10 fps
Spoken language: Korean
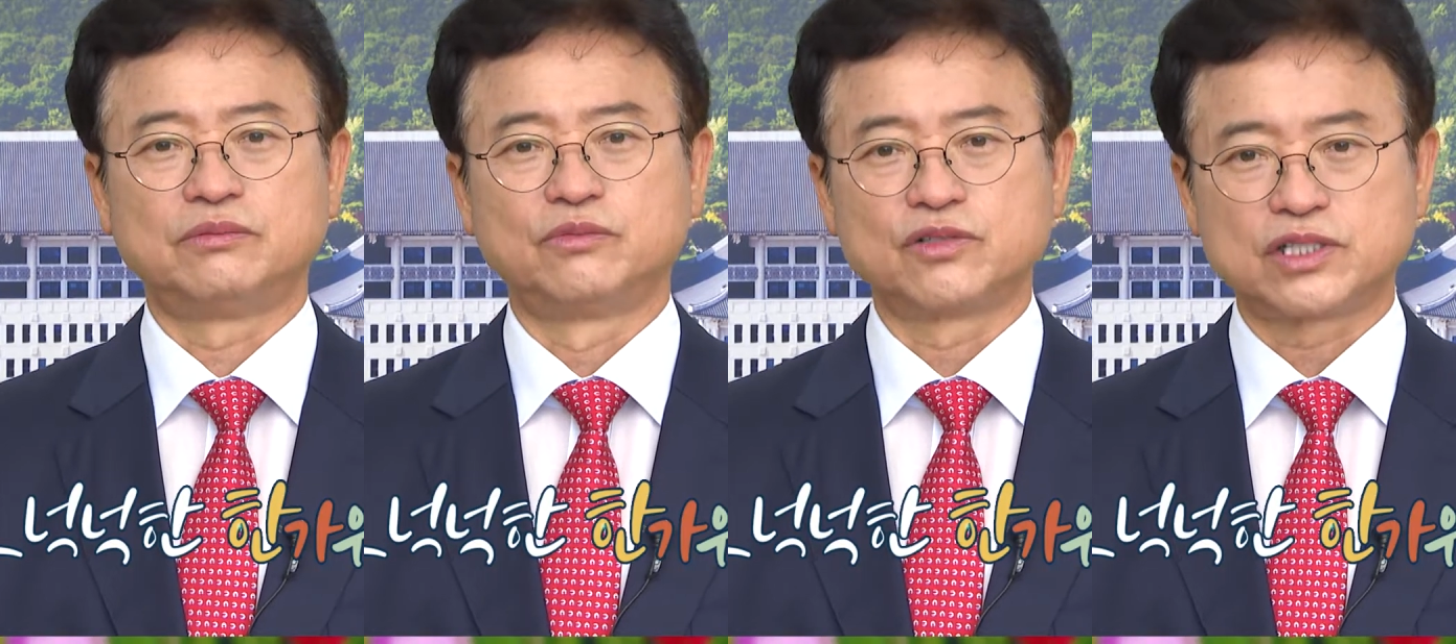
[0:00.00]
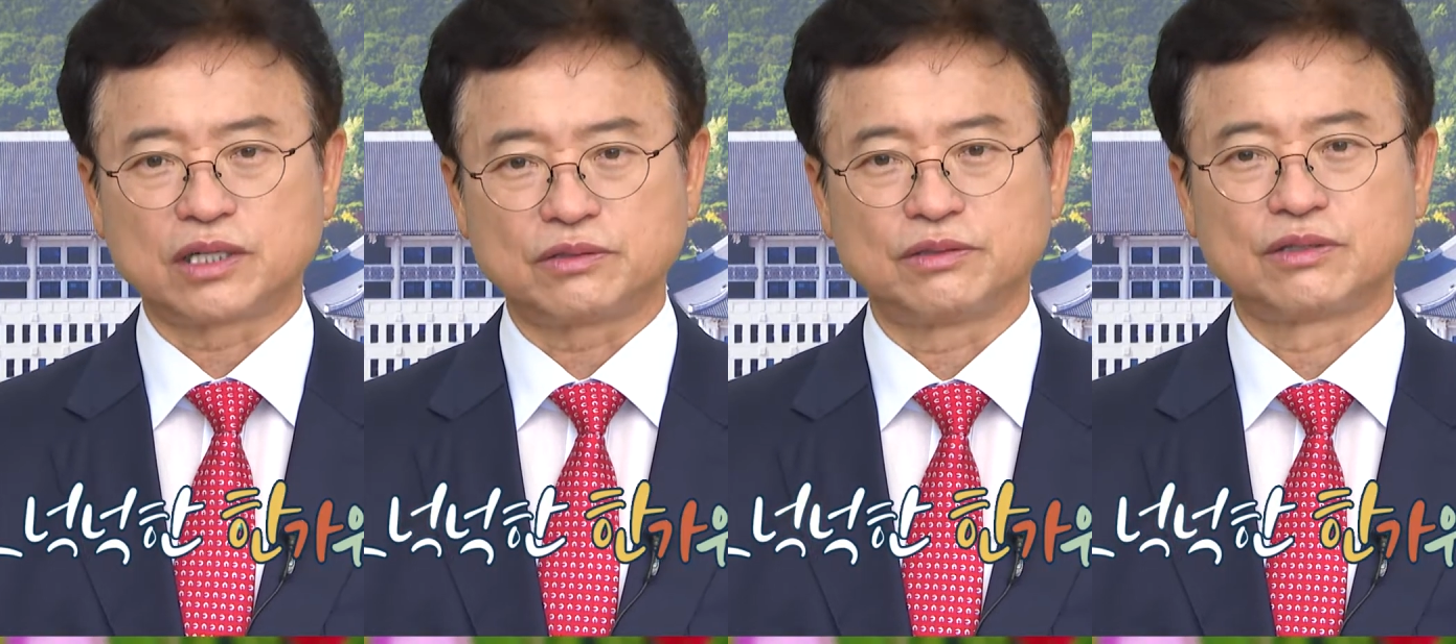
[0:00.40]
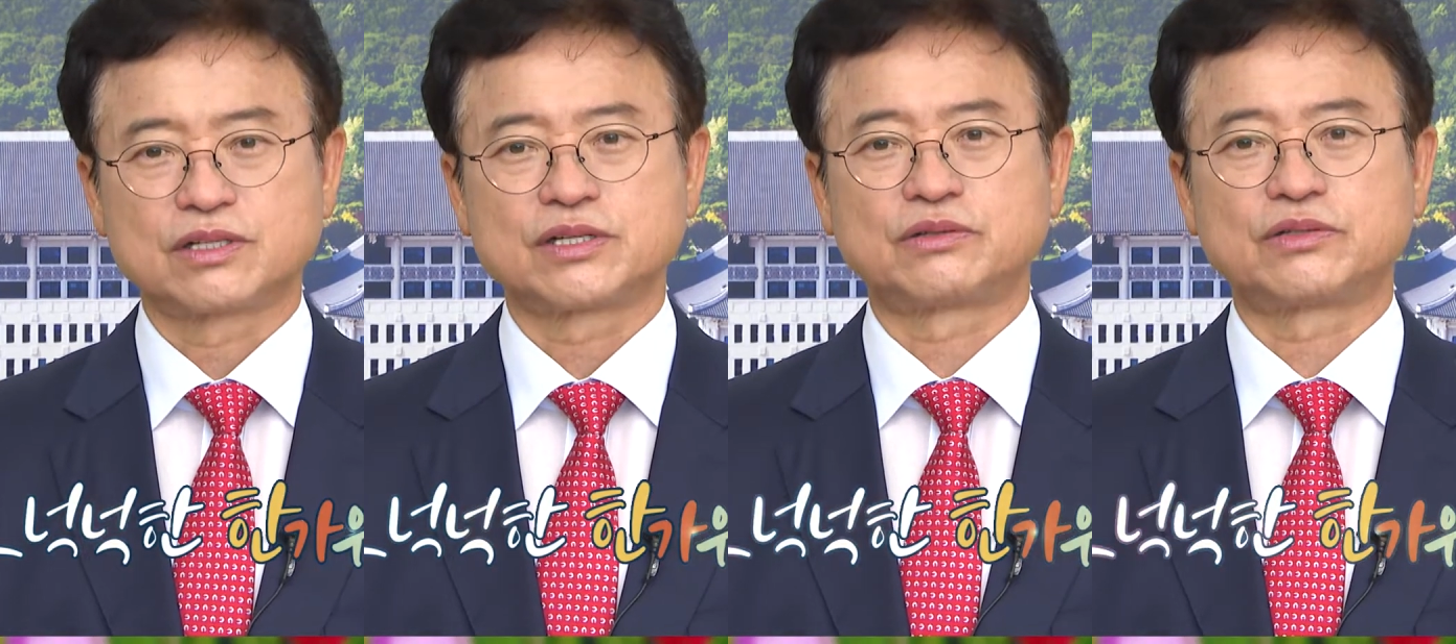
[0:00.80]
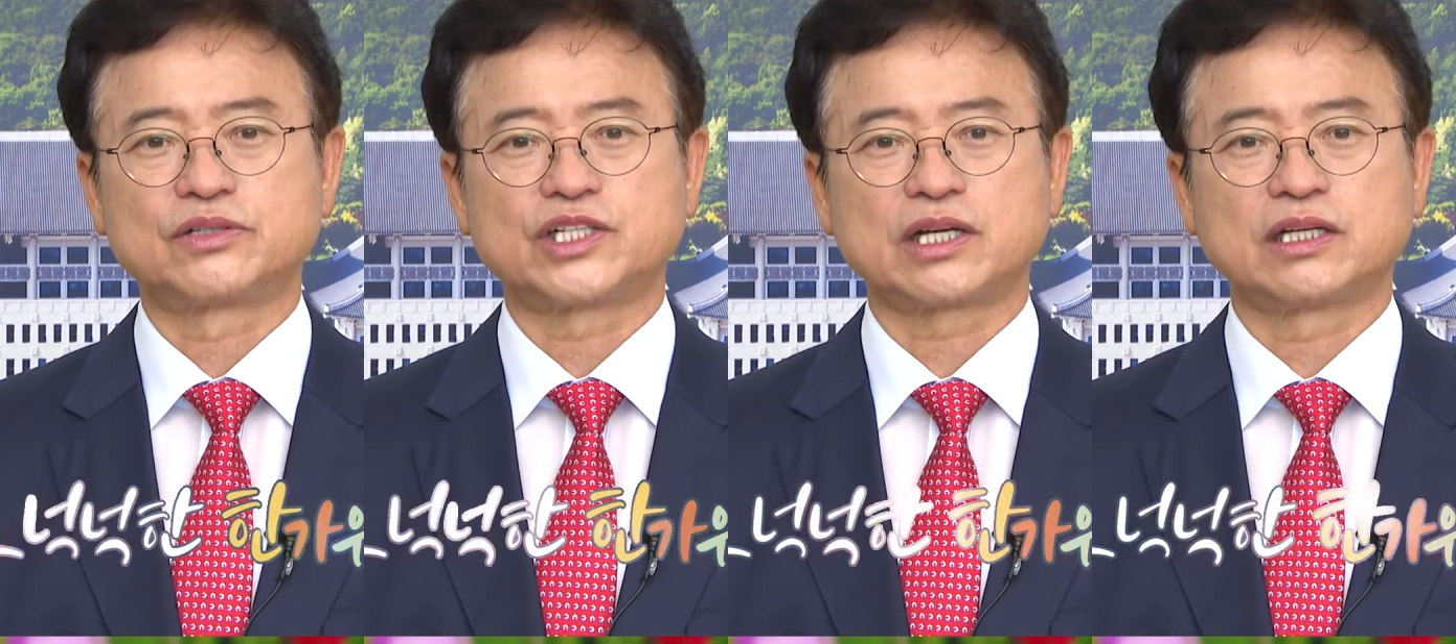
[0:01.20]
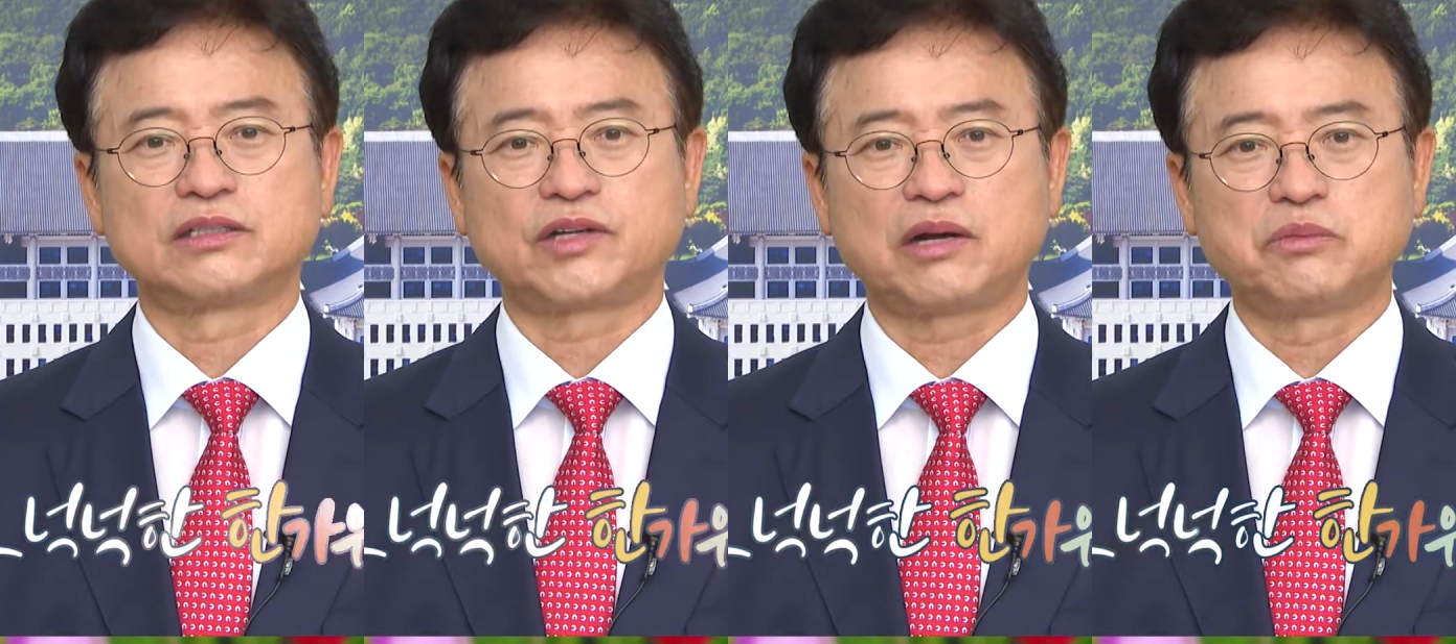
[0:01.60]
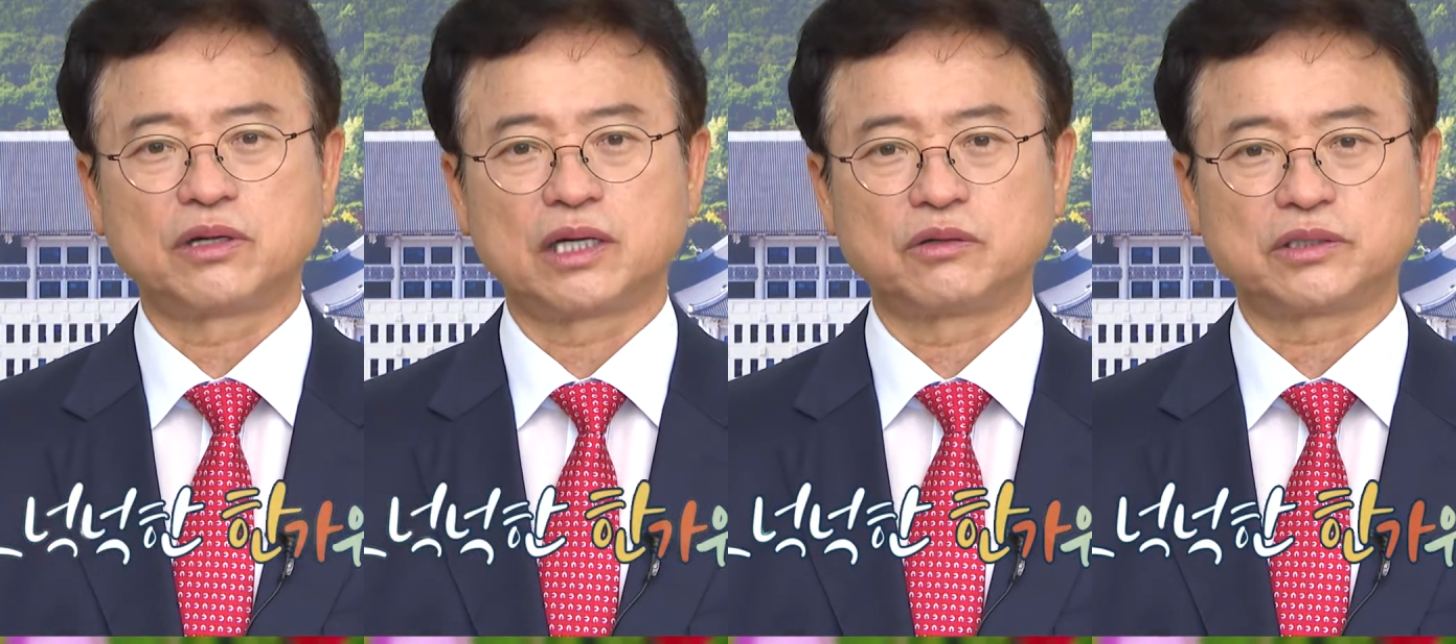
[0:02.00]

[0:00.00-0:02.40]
문자로 서로를 챙기는 행복하고